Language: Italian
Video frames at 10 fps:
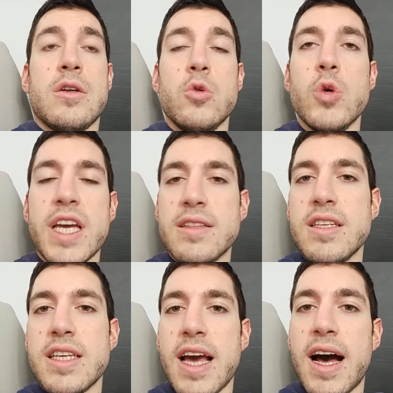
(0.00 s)
Lui che
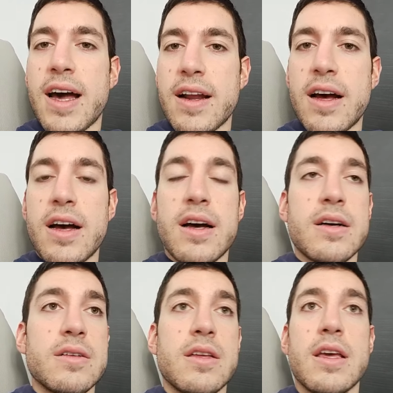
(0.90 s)

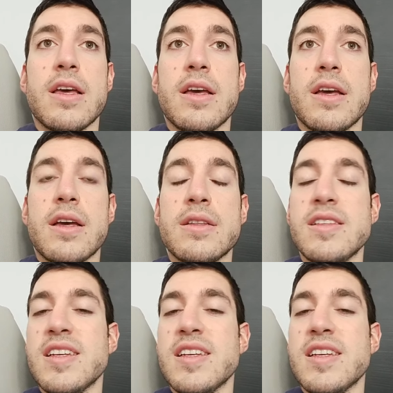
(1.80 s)
dichiara eh, di,